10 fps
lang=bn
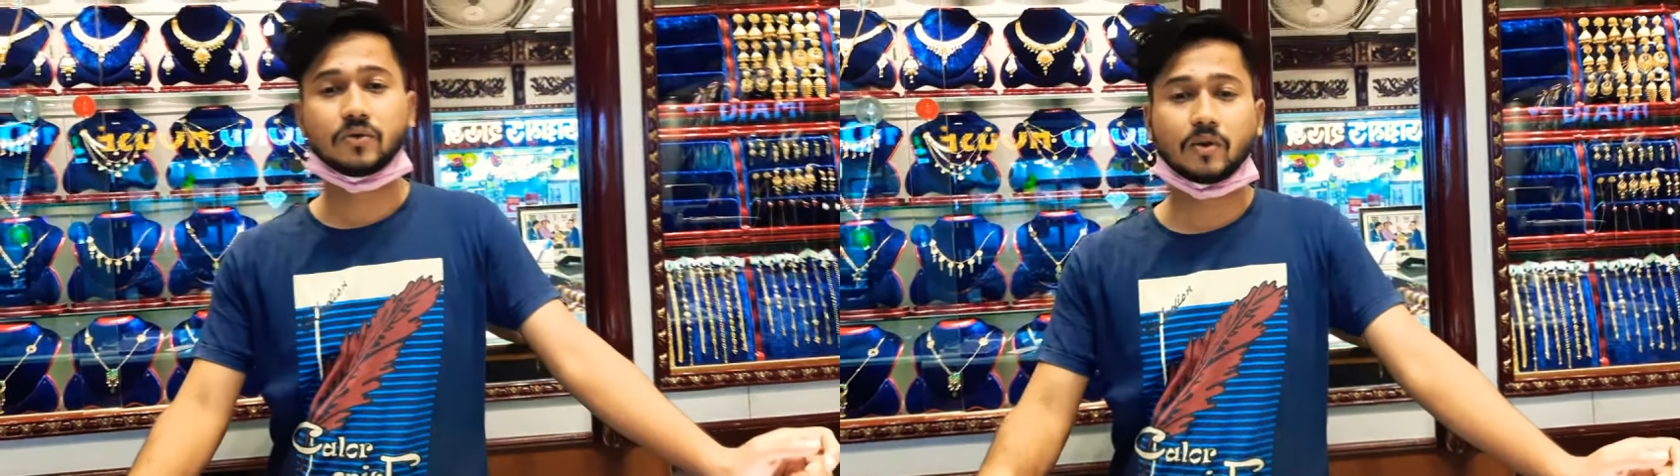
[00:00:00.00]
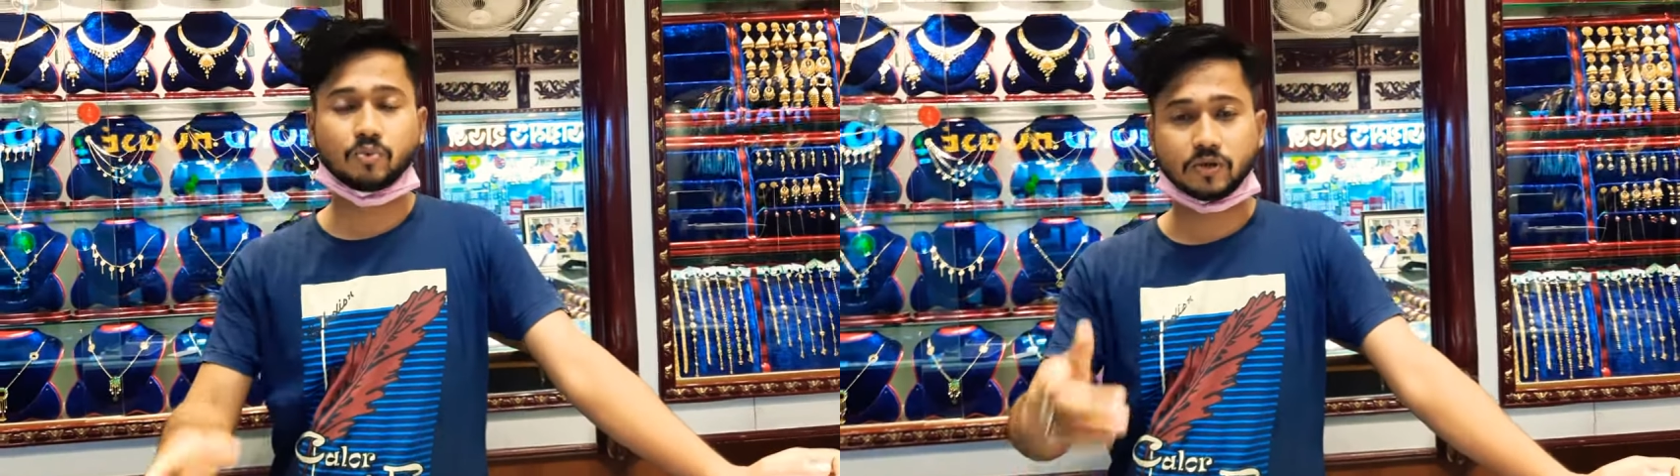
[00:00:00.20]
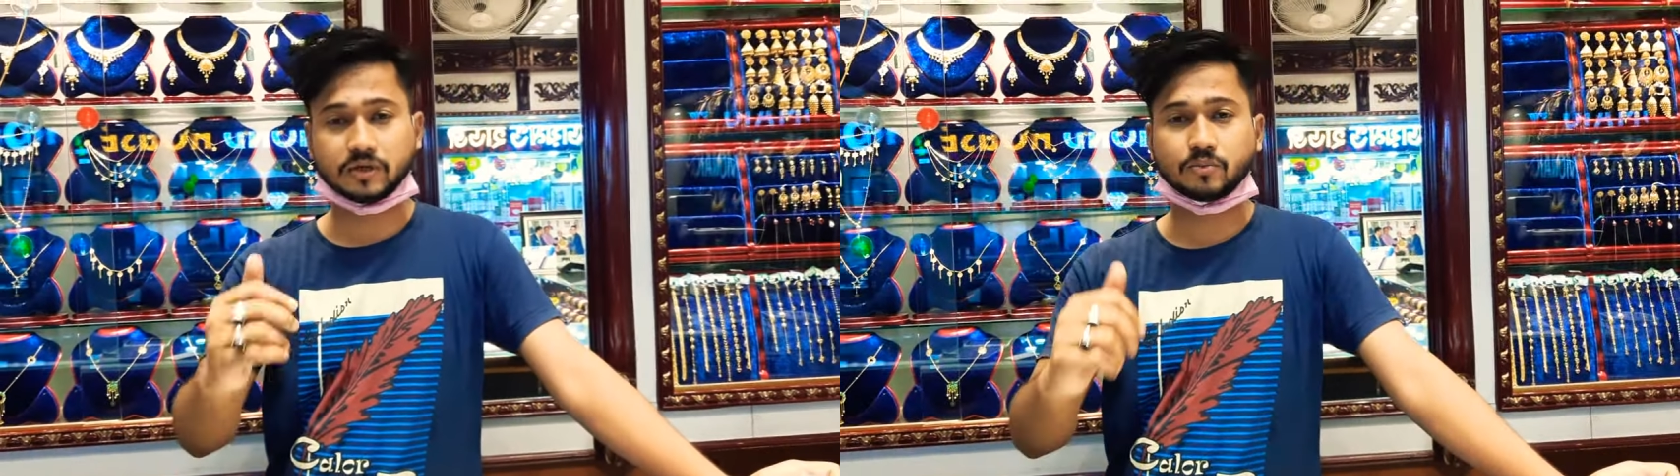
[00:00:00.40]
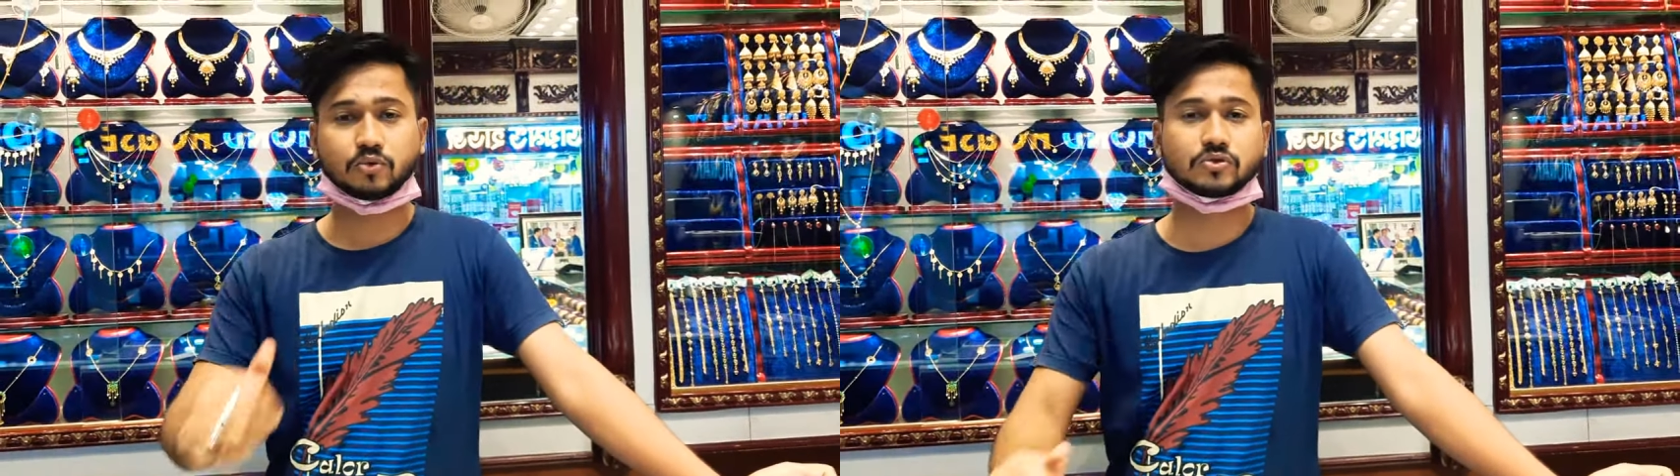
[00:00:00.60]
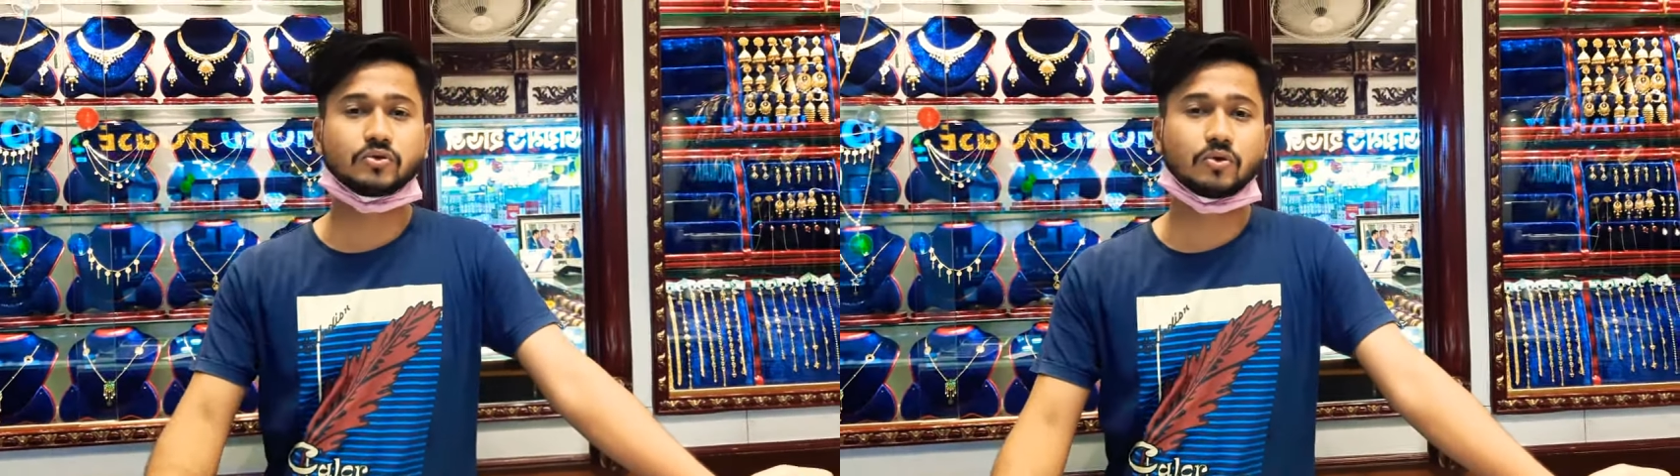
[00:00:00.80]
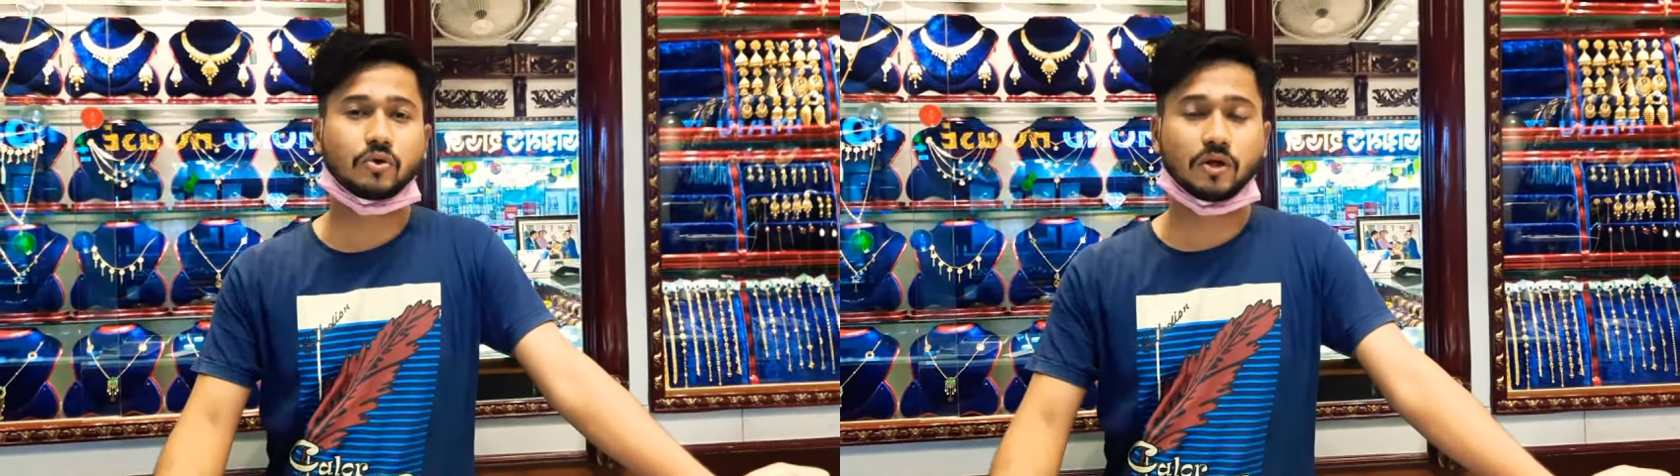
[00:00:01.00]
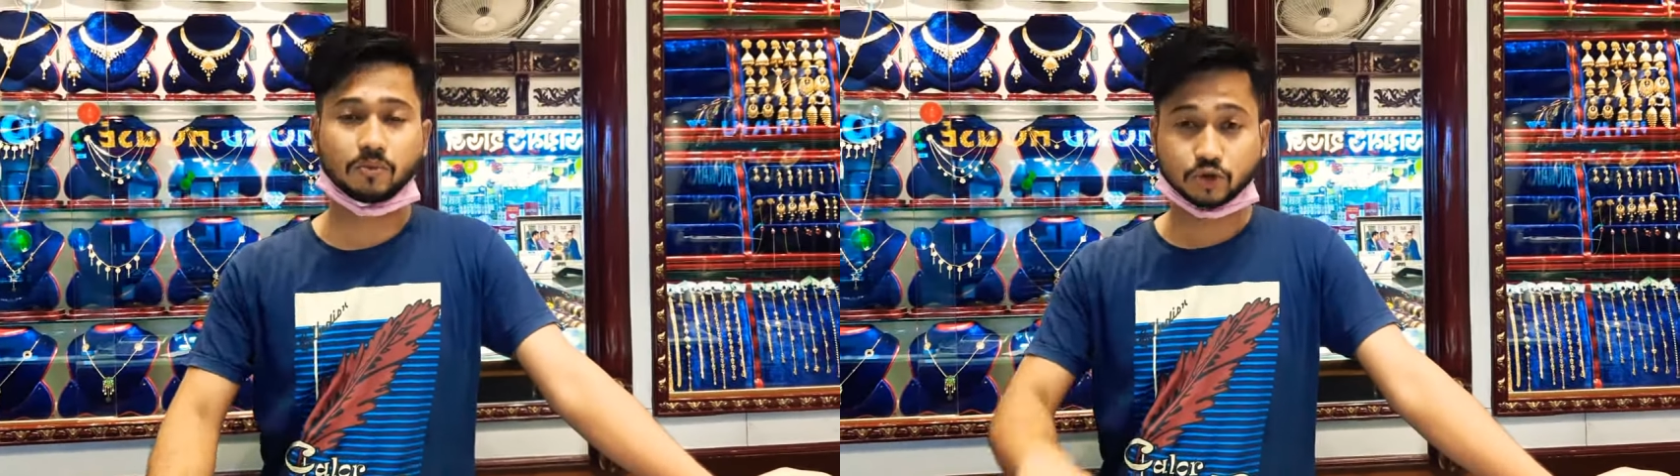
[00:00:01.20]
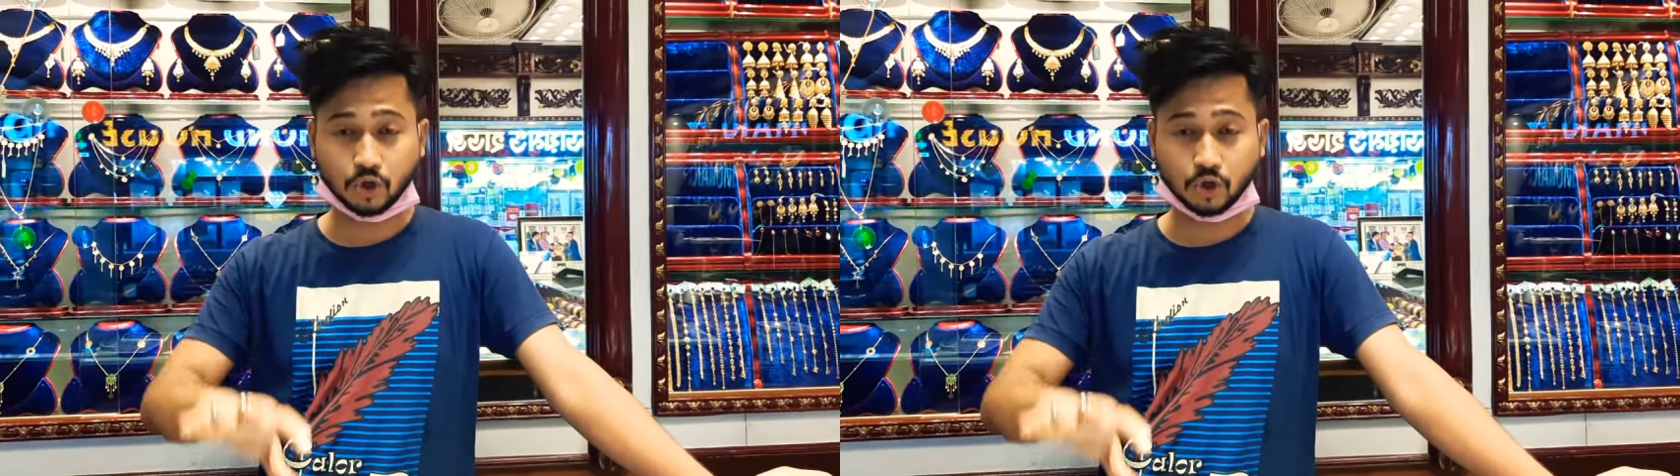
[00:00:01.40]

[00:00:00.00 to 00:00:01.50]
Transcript: আপু একটা প্রশ্ন করলো এবং